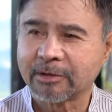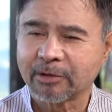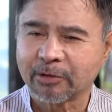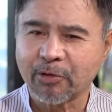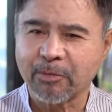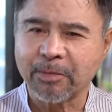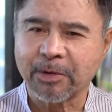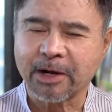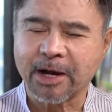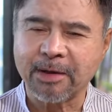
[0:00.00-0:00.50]

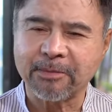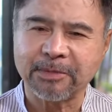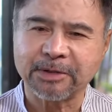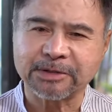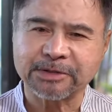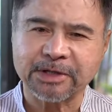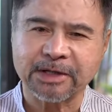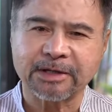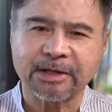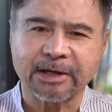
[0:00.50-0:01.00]
Kung pagka
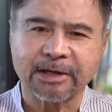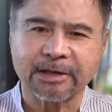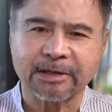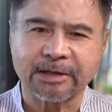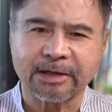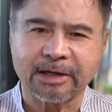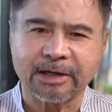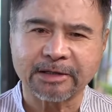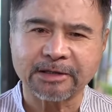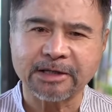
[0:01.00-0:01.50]
minsan
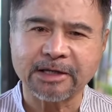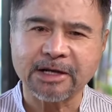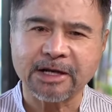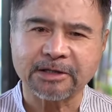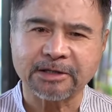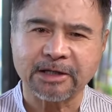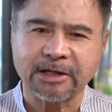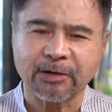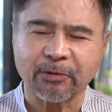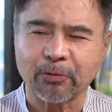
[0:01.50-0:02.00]
ay uh, hindi
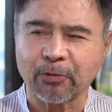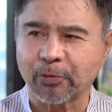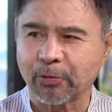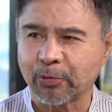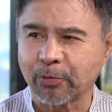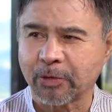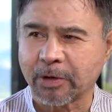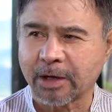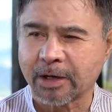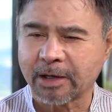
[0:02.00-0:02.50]
natin
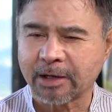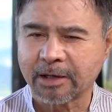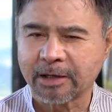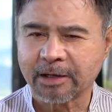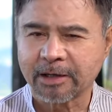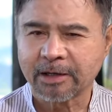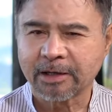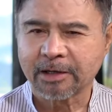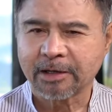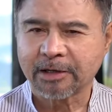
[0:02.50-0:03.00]
nakukuha
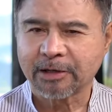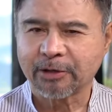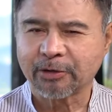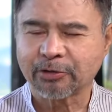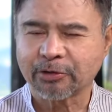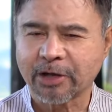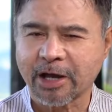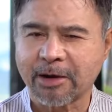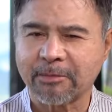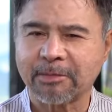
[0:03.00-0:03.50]

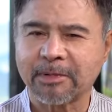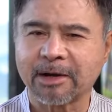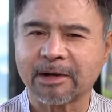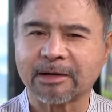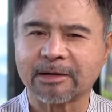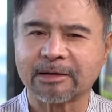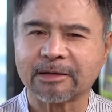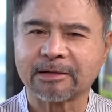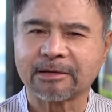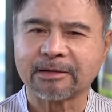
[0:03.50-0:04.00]
yung
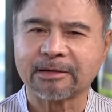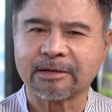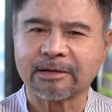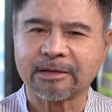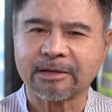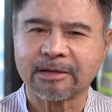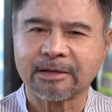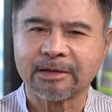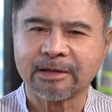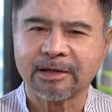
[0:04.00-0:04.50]
tamang
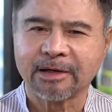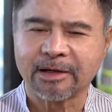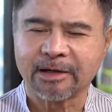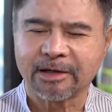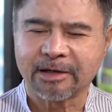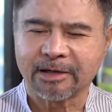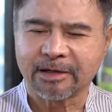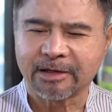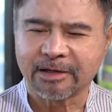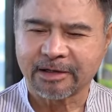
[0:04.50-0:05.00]

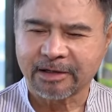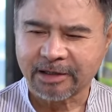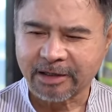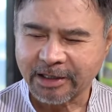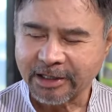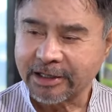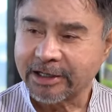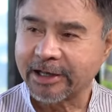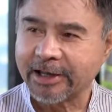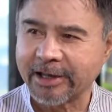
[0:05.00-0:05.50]
uh,
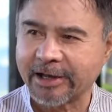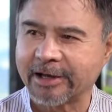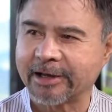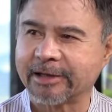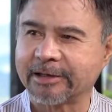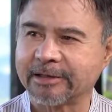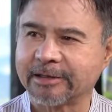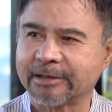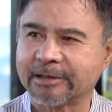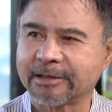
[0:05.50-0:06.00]

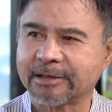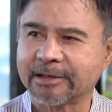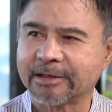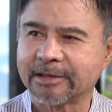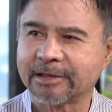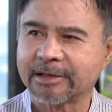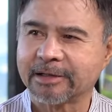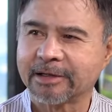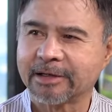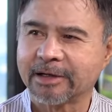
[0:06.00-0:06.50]
kaligayahan
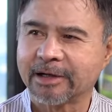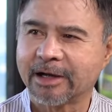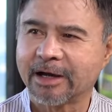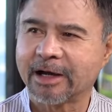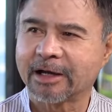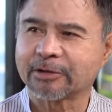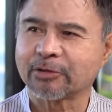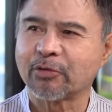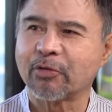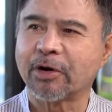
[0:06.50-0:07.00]

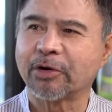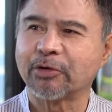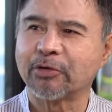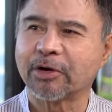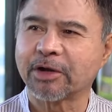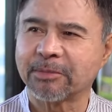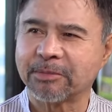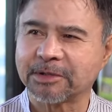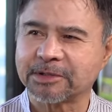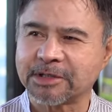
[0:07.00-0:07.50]
at kung
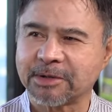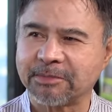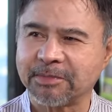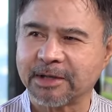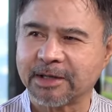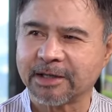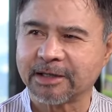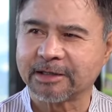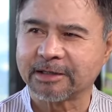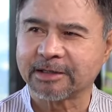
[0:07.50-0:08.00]
ano ang ibig
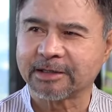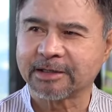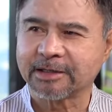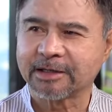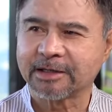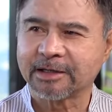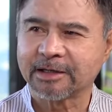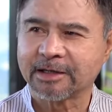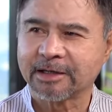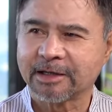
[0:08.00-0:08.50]
sabihin
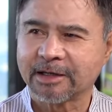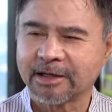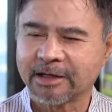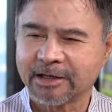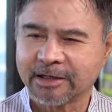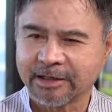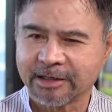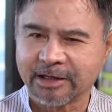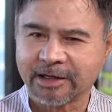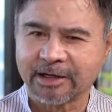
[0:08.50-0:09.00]

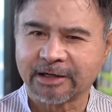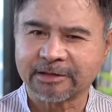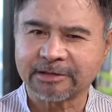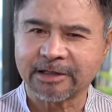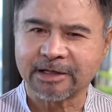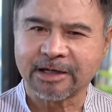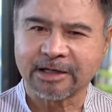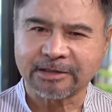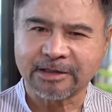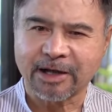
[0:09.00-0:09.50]
ng
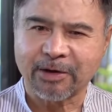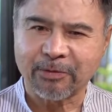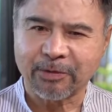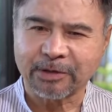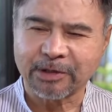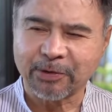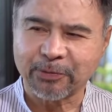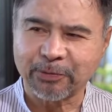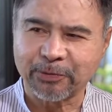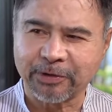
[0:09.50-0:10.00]

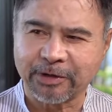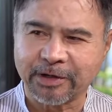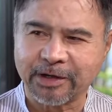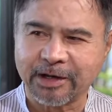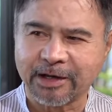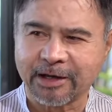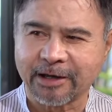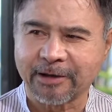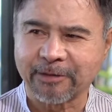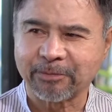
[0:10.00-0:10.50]
tinatawag na word
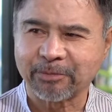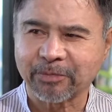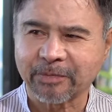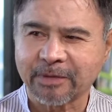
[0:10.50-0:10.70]
na